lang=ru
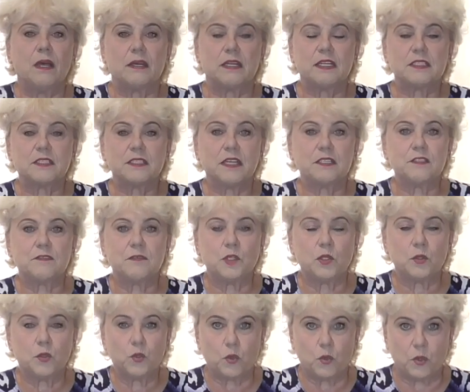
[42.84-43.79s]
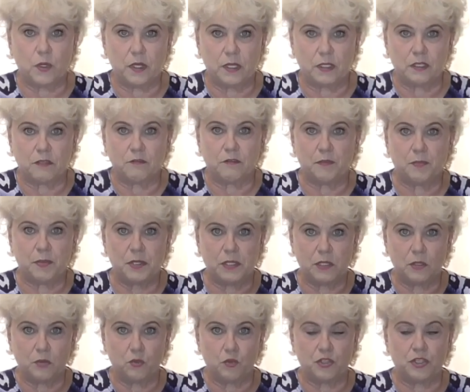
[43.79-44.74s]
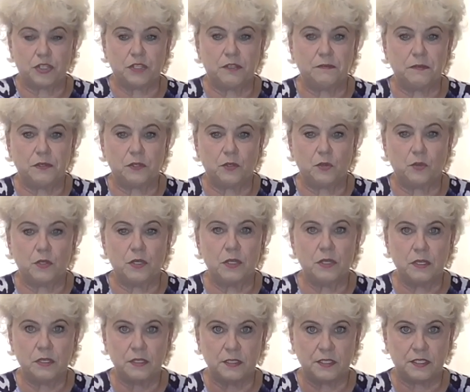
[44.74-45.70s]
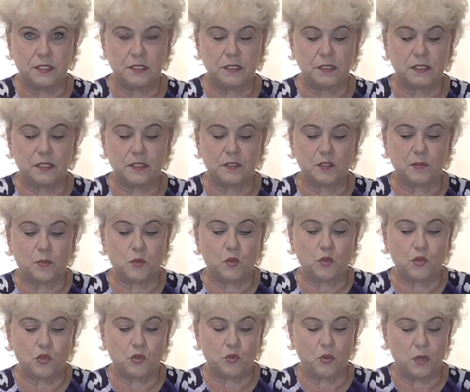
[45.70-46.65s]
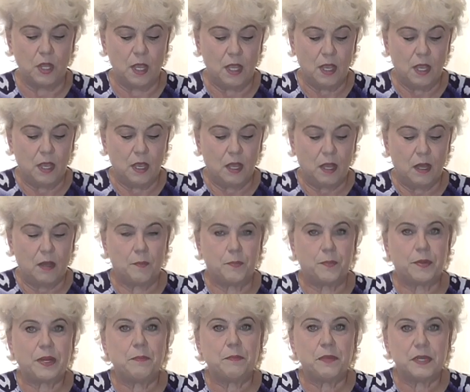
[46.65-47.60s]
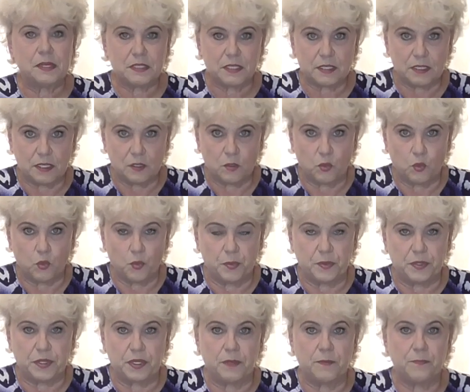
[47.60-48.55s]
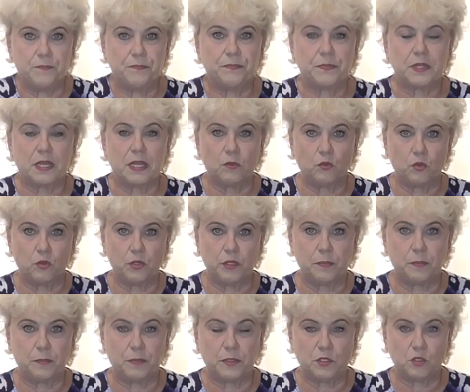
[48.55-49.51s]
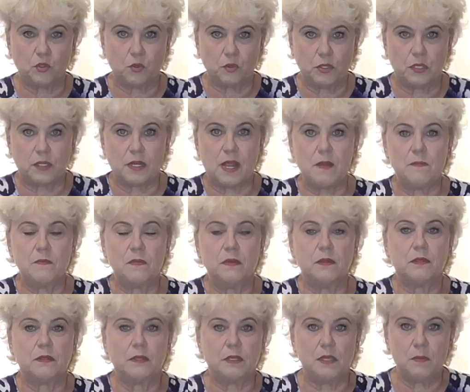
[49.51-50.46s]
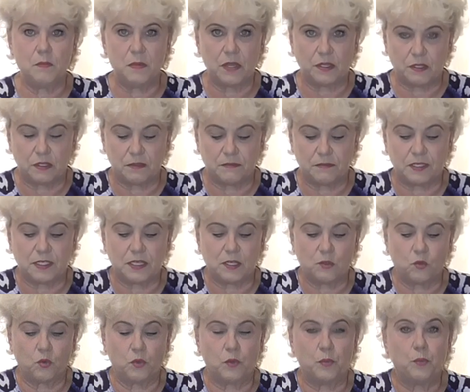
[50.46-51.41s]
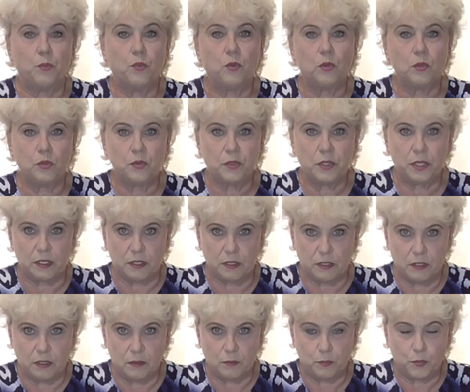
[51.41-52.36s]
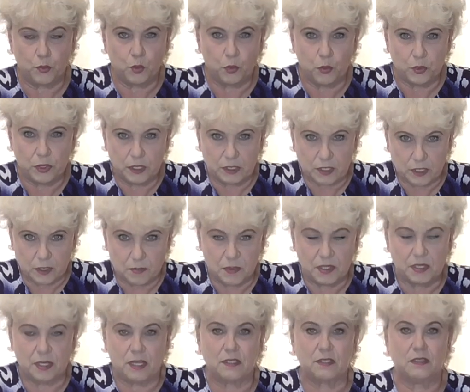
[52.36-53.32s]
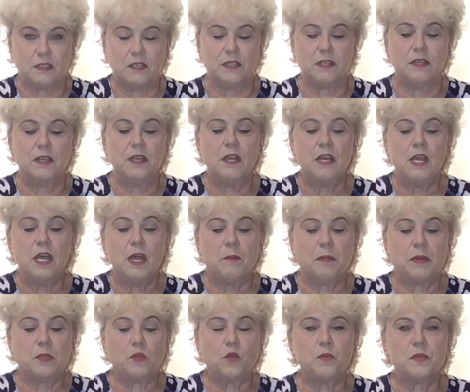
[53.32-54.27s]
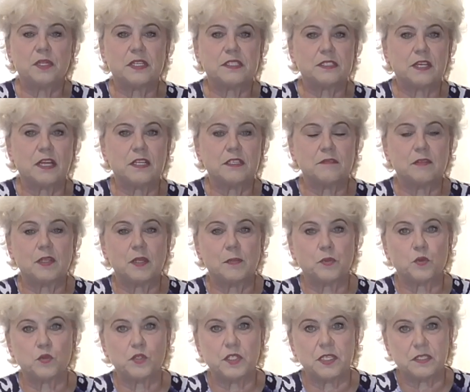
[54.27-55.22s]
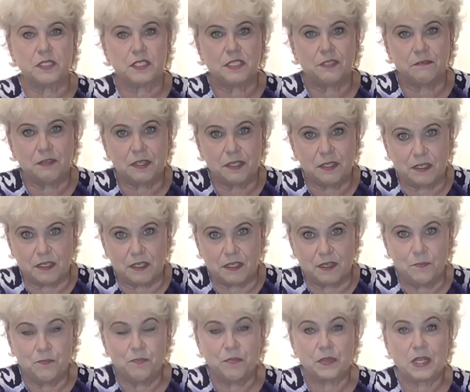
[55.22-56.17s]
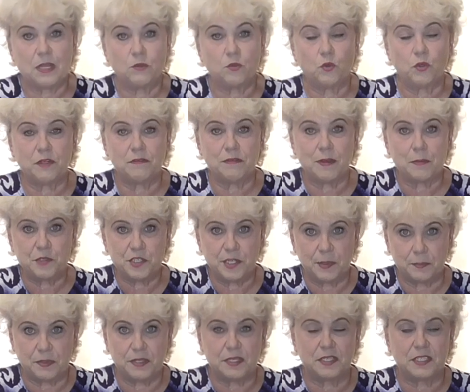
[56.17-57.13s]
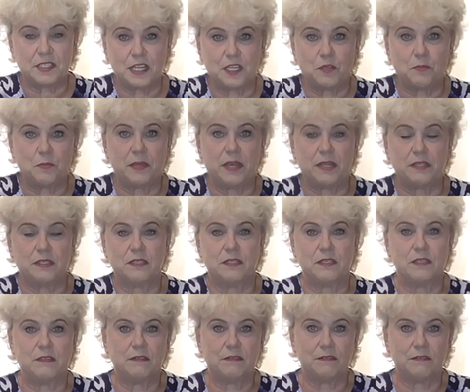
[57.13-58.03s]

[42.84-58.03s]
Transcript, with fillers: Рассказывала до этого в предыдущих видео, ссылки сброшу, про бердский крупный, который 500 грамм и метр высотой, полуден, полудетерминантный. Потом рассказывала про сердцевидный, который вообще 55